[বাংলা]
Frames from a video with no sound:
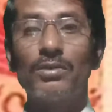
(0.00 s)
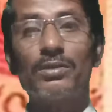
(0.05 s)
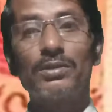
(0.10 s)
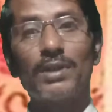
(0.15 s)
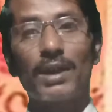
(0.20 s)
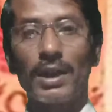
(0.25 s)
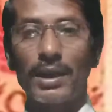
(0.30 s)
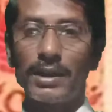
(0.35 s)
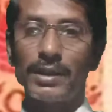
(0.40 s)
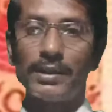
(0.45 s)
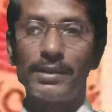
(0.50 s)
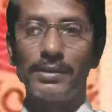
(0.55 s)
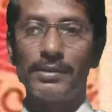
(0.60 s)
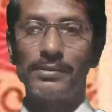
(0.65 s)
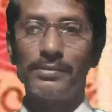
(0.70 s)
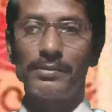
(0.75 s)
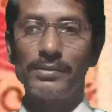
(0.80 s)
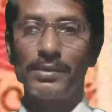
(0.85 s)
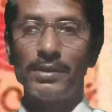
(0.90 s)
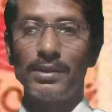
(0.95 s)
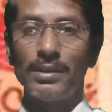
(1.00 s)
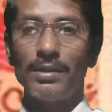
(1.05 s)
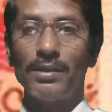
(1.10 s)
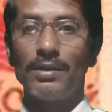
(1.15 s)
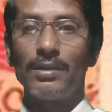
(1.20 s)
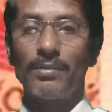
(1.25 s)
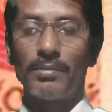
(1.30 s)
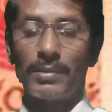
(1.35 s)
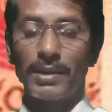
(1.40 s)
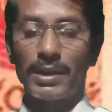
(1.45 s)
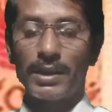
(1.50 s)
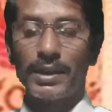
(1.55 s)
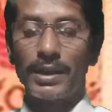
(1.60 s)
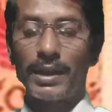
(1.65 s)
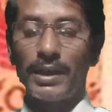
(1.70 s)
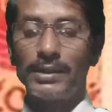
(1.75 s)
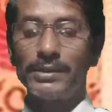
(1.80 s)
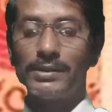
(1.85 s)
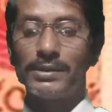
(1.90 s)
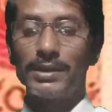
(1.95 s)
ও থাকে মানে
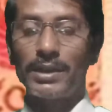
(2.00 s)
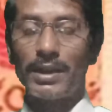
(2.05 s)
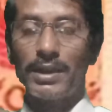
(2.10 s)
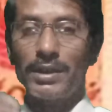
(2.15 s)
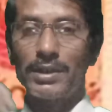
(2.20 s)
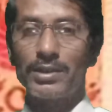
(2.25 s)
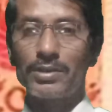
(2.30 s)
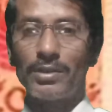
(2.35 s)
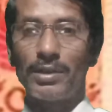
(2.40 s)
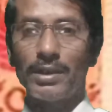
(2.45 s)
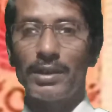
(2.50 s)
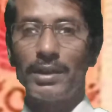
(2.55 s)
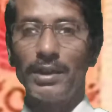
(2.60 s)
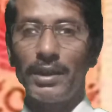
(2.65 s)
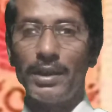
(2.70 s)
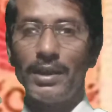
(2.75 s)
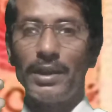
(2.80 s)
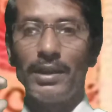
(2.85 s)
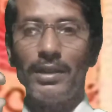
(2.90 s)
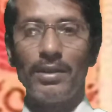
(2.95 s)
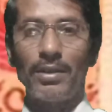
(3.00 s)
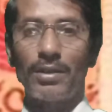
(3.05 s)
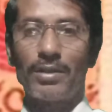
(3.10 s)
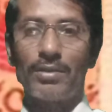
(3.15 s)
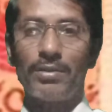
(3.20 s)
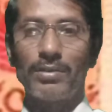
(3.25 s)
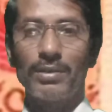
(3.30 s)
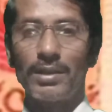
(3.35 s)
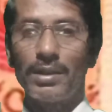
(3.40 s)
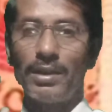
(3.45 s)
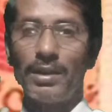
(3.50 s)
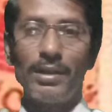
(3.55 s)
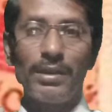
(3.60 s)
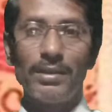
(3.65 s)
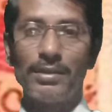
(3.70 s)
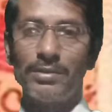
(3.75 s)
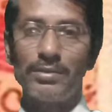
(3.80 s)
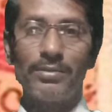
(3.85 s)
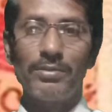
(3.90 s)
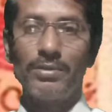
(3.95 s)
ক্যান্সারের সঙ্গে এই
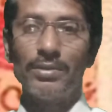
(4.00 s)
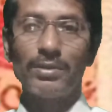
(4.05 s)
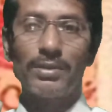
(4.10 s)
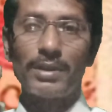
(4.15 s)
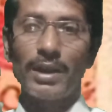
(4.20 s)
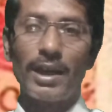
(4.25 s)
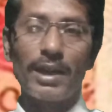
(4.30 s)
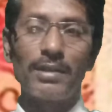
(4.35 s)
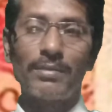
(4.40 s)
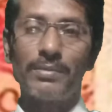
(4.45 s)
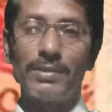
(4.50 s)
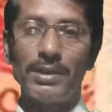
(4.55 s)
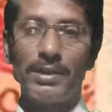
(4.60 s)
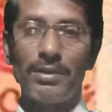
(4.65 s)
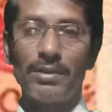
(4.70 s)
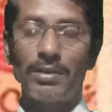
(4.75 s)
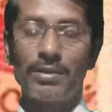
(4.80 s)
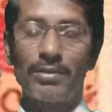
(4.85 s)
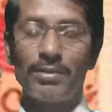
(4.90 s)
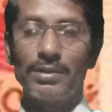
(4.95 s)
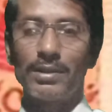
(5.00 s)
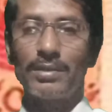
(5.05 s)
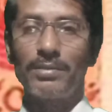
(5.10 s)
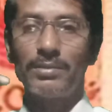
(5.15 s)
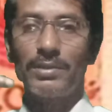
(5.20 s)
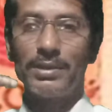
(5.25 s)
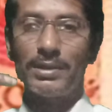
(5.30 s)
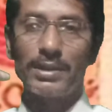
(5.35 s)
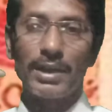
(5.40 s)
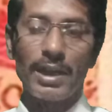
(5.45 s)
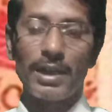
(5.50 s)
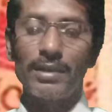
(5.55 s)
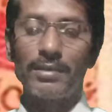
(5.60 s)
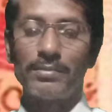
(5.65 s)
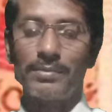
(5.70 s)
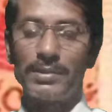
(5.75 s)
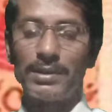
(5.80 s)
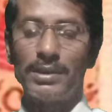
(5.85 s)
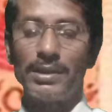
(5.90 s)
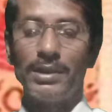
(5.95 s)
লক্ষণগুলো থাকবে এই লক্ষণাবলী
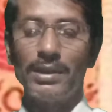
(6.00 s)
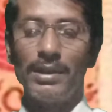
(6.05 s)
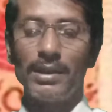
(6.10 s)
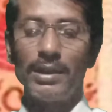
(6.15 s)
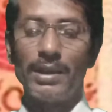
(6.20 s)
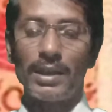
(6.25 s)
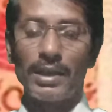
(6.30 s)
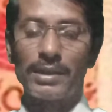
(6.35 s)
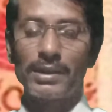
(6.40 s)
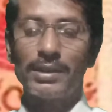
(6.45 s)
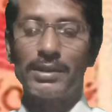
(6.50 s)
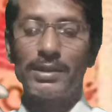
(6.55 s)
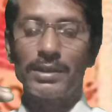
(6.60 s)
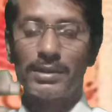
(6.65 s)
থাকবে একটা